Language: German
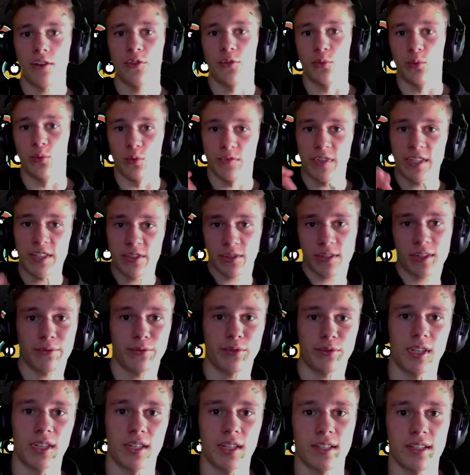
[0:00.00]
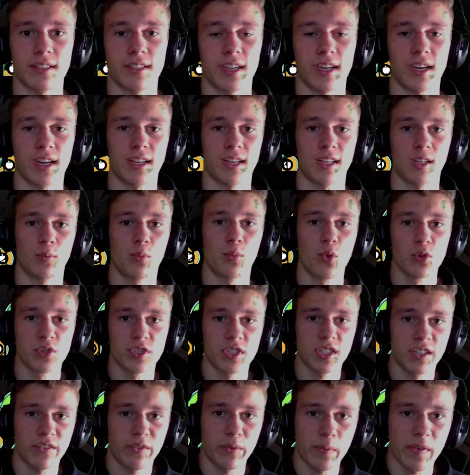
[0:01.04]
gut, wenn es euch gefallen hat, lasst sehr gerne eine
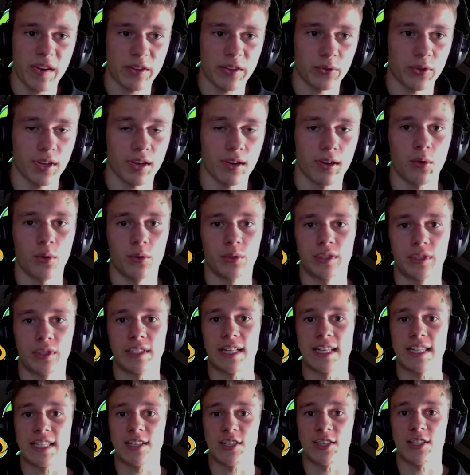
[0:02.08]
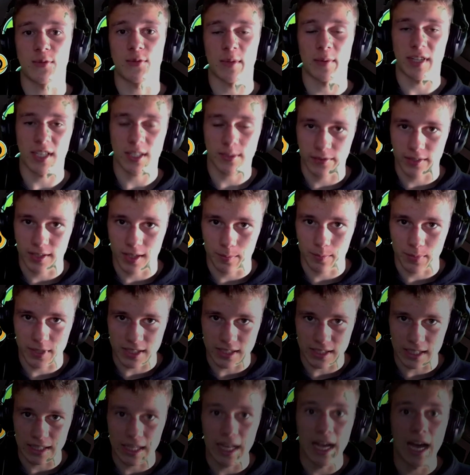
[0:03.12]
positive Bewertung da und dann sehen wir uns beim nächsten Mal wieder. Bis
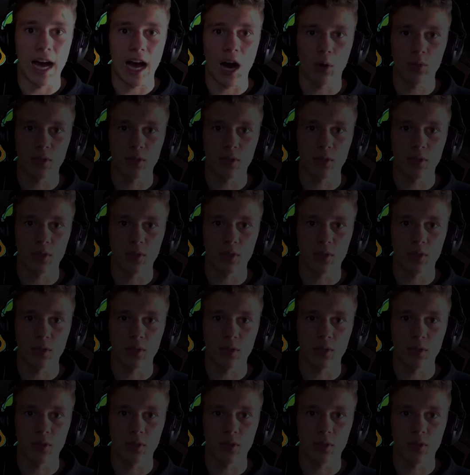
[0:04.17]
dann. Haut